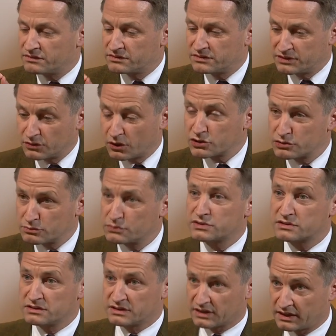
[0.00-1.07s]
Die Deutschen
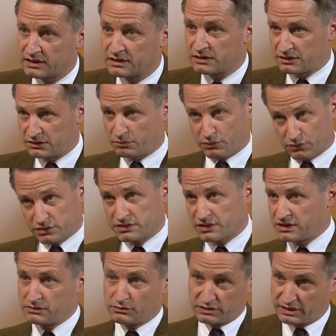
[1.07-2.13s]
müssten dringend, die
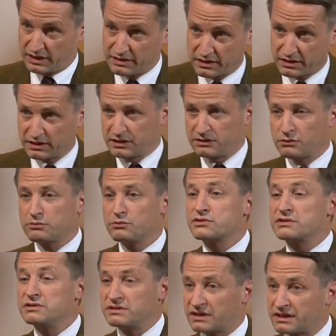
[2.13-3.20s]
Bundesregierung, die Länderregierung
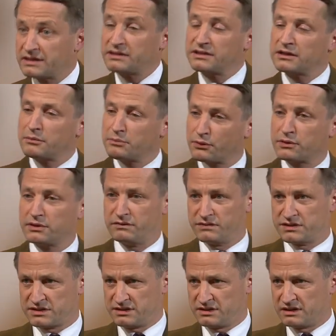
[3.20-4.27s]
müssten dringend ihre Brücken
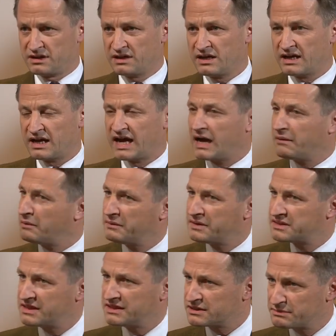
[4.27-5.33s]
investieren. Aber
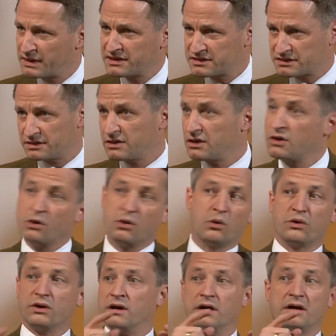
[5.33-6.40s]
Mercedes-Benz
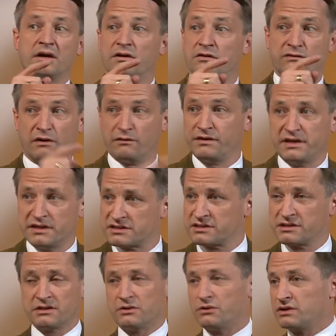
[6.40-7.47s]
oder
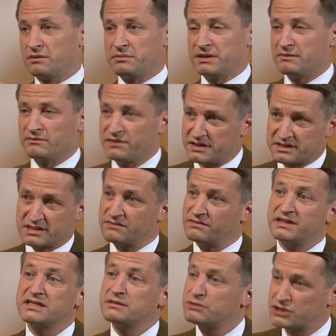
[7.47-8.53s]
VWs oder BMWs
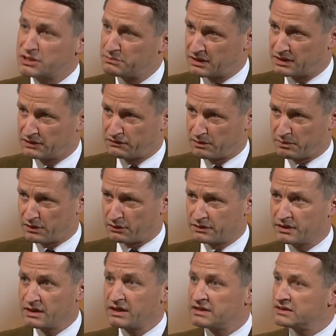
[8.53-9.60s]
werden sie bestimmt da nicht verbauen.
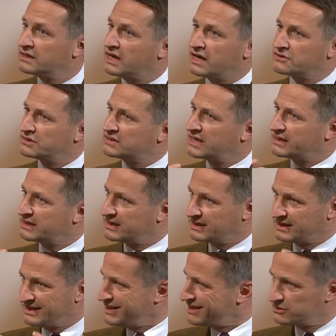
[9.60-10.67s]
Also das hat
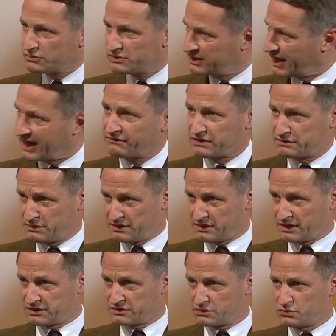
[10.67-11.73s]
nicht so direkt was
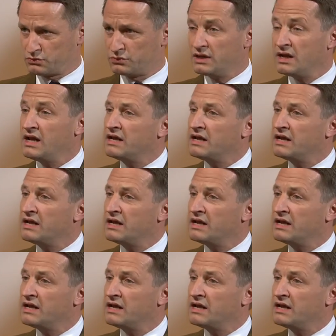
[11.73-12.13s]
miteinander zu tun.